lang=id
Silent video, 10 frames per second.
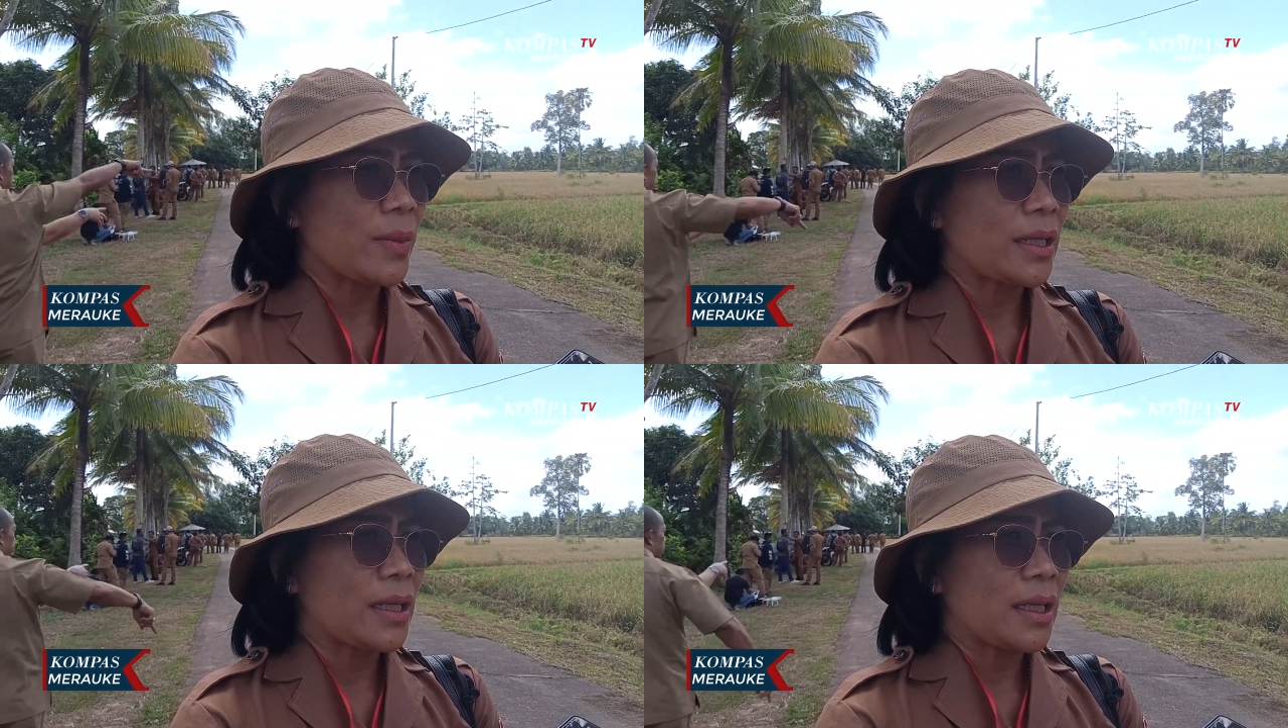
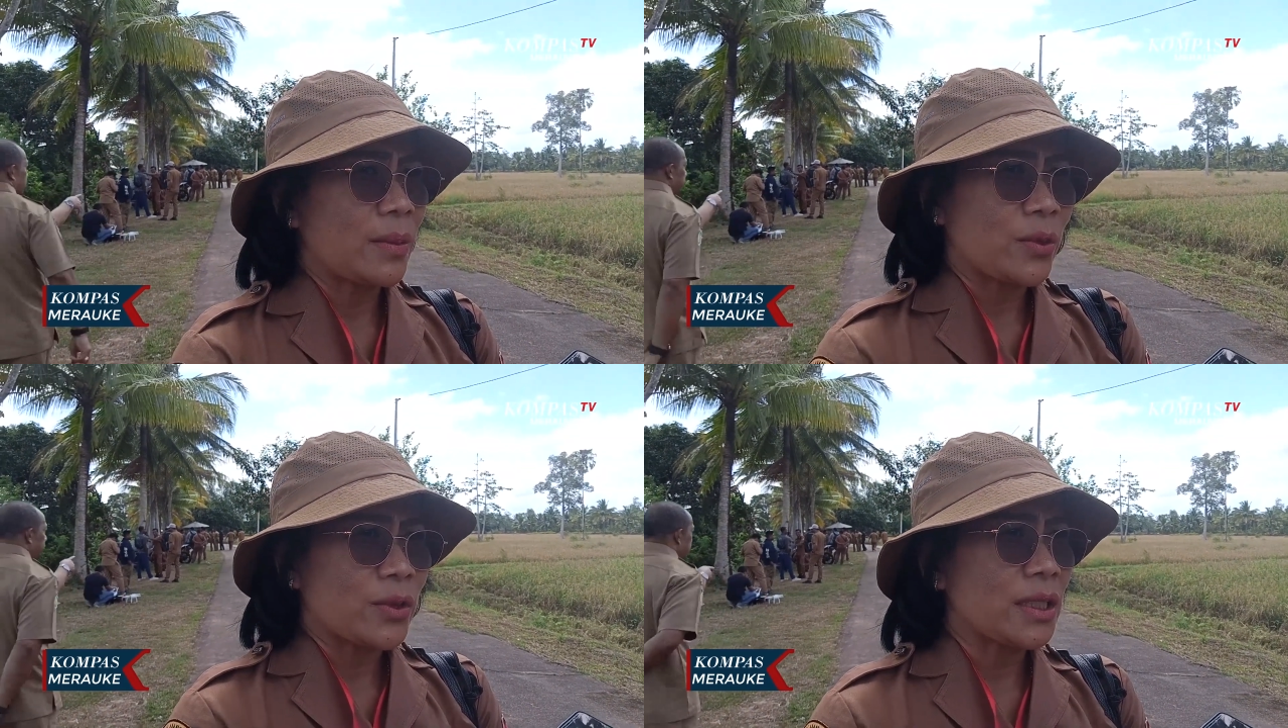
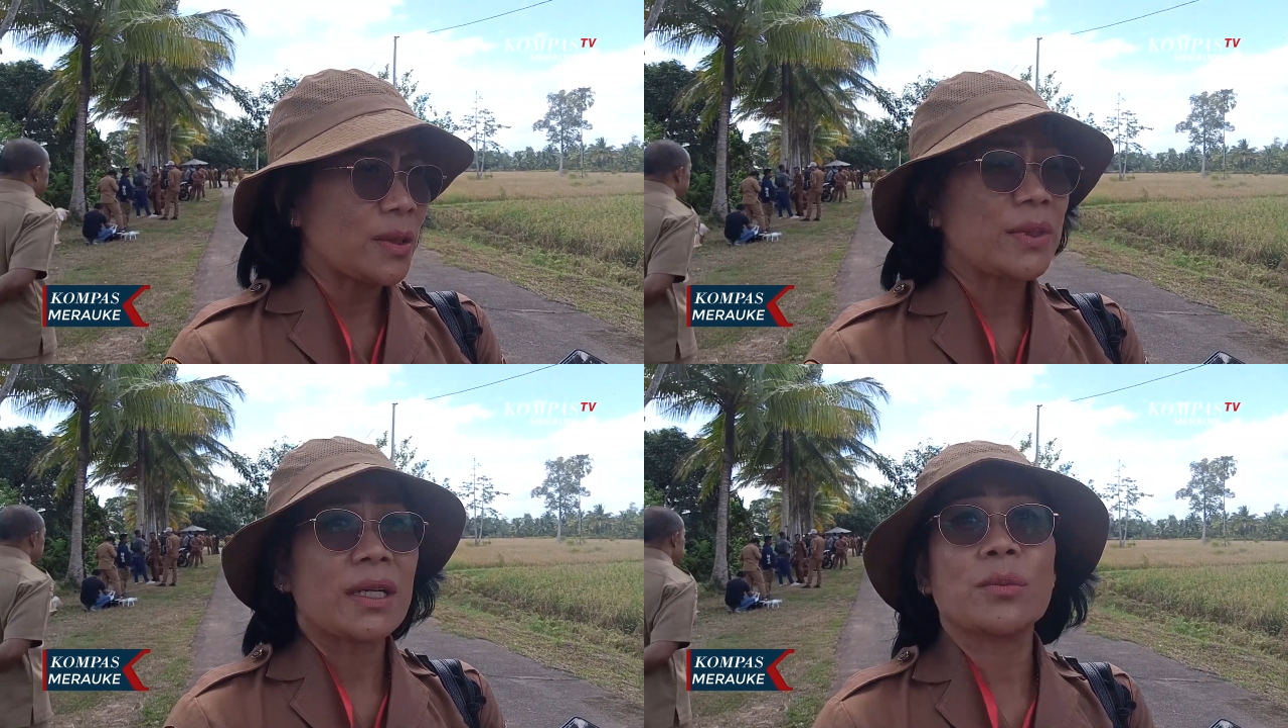pada
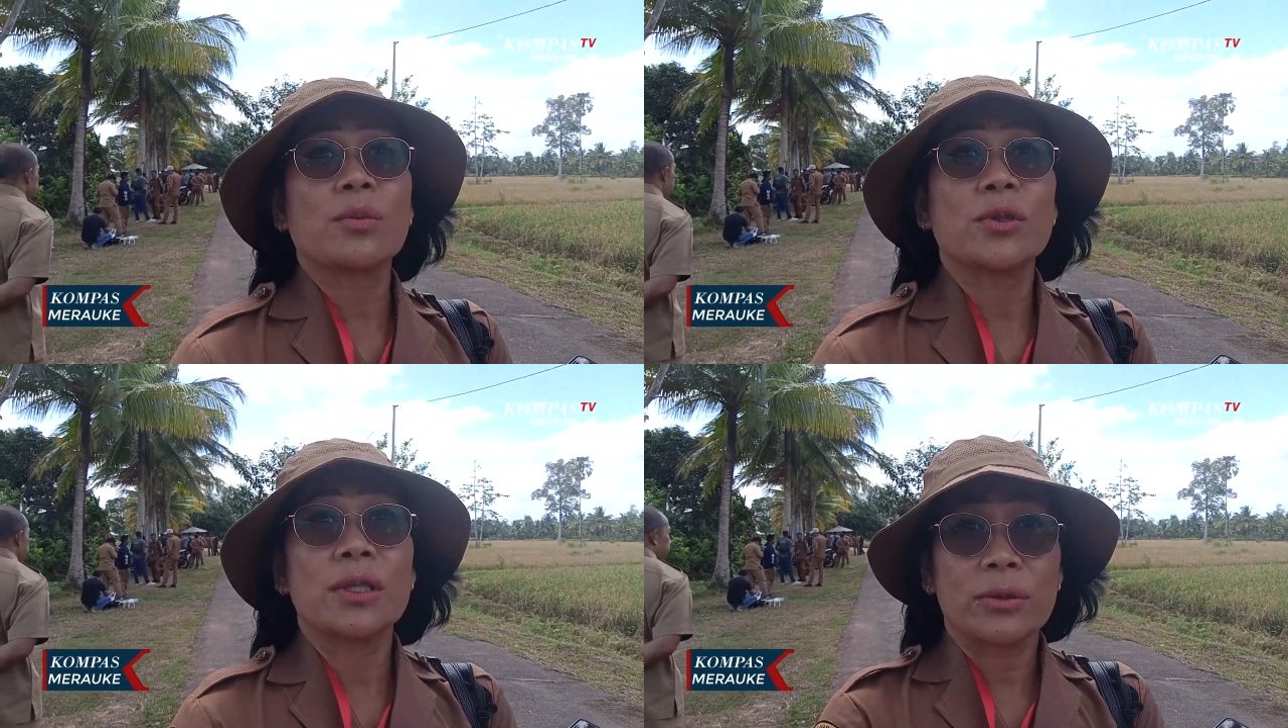posisi penyakit
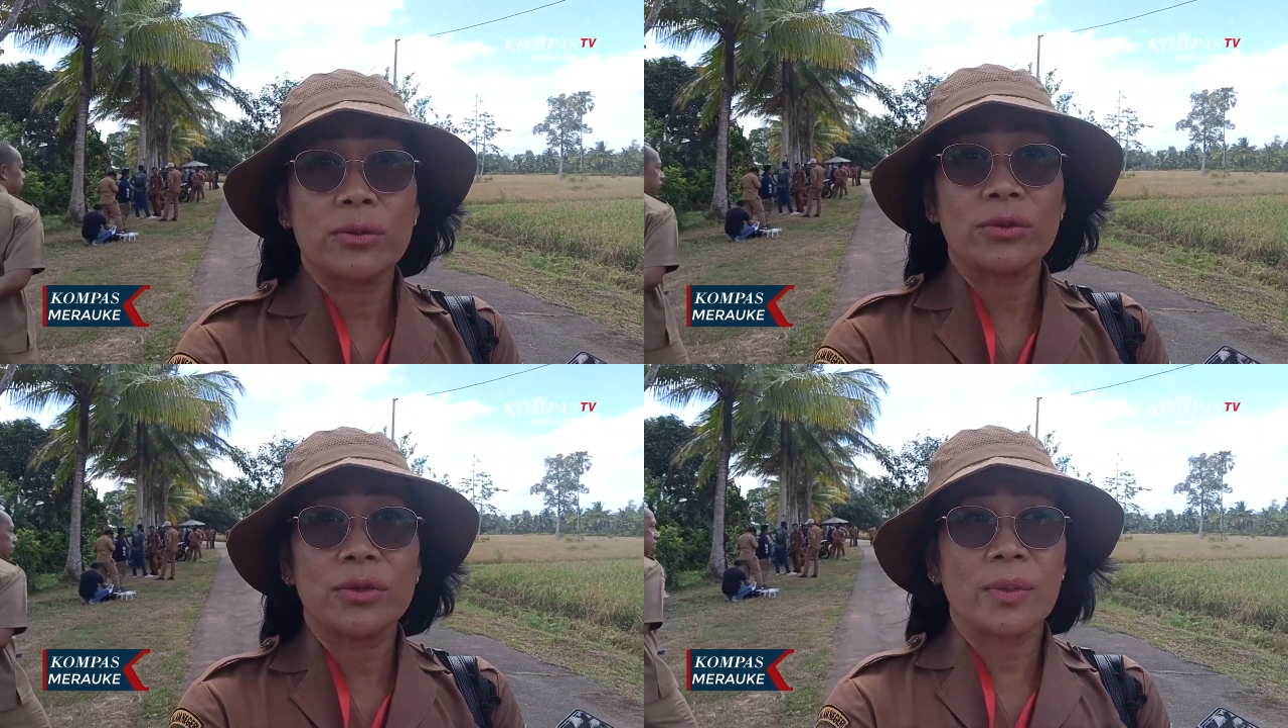mulut dan
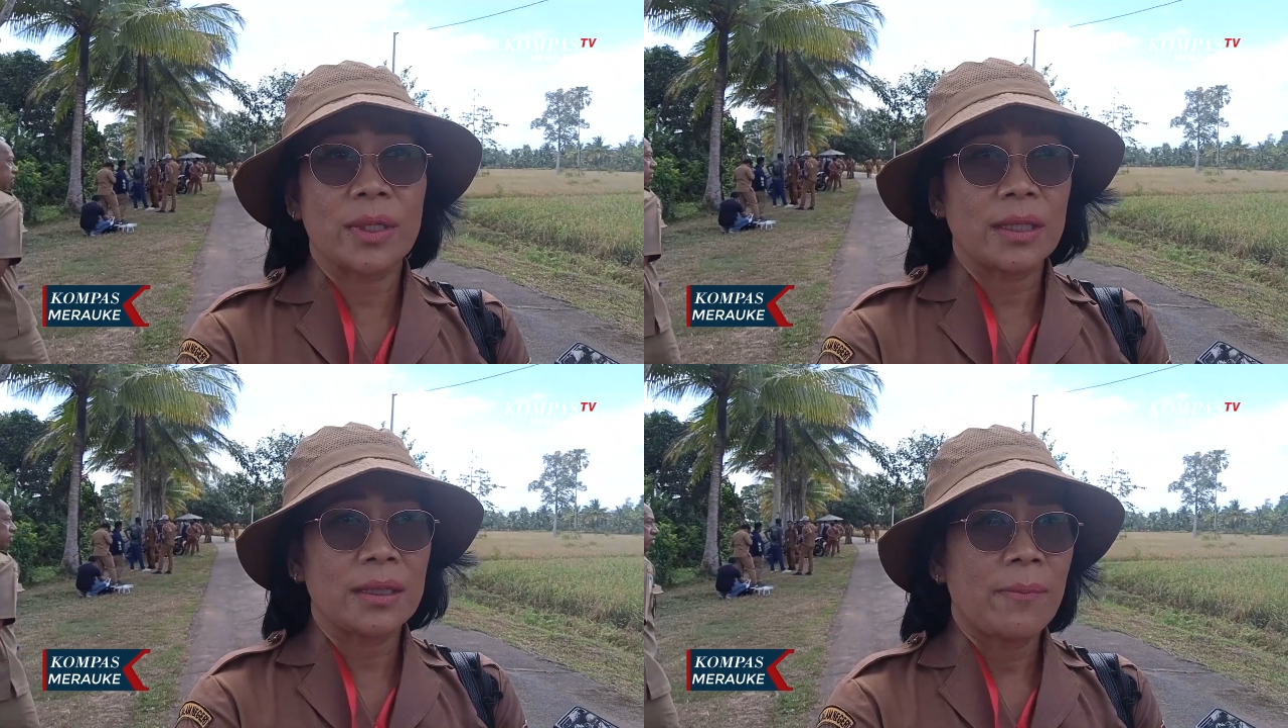kuku di
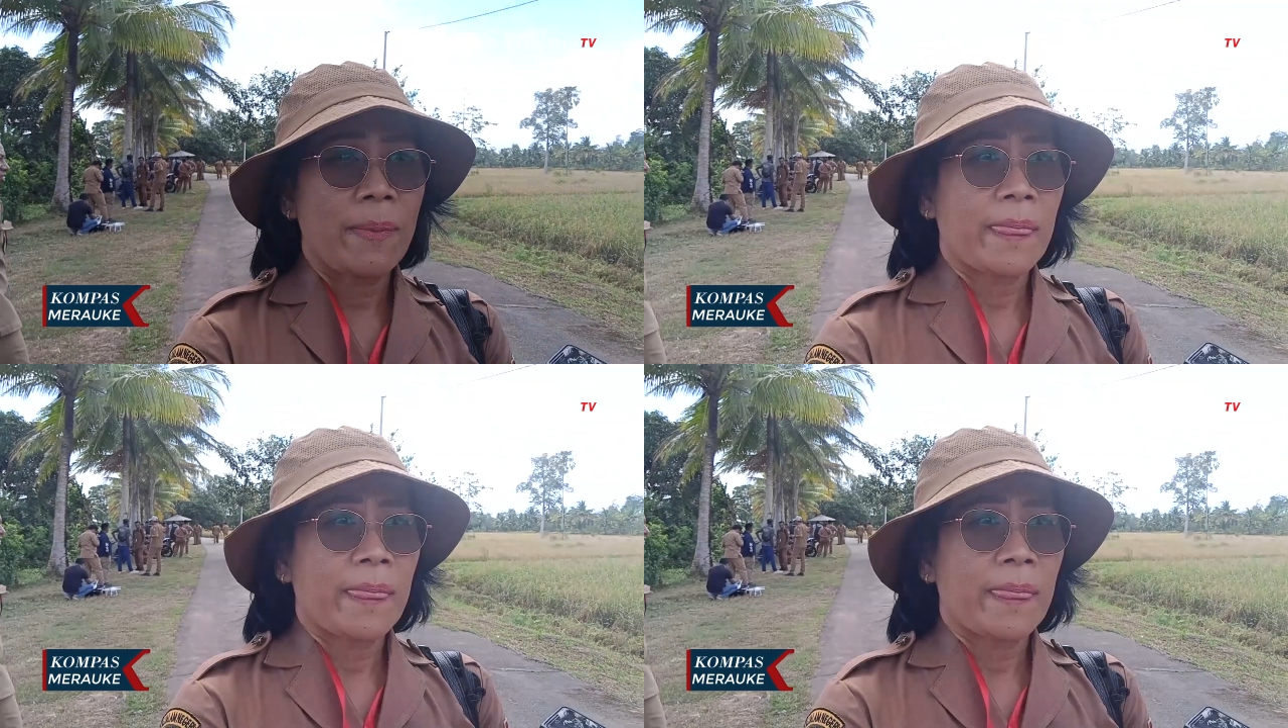mana